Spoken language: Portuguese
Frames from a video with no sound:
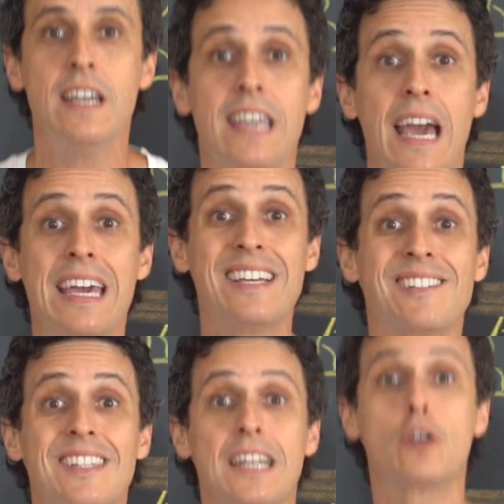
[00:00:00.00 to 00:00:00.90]
que é
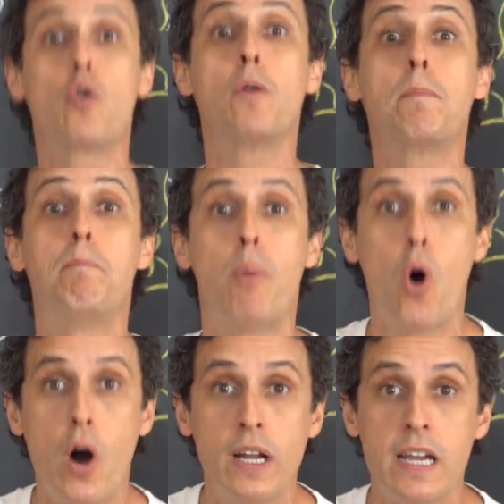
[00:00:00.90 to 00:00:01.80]

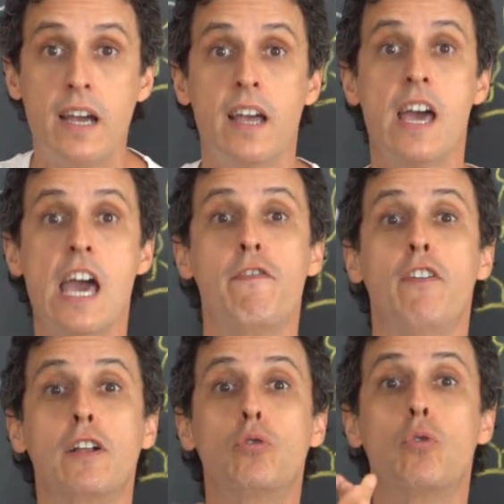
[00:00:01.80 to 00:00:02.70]
extracorpórea, é
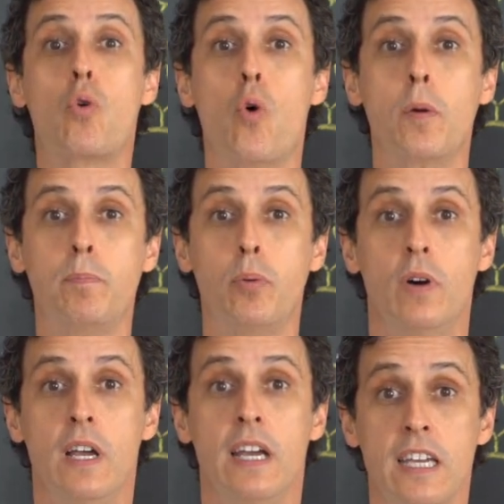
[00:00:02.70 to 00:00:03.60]
fora do corpo.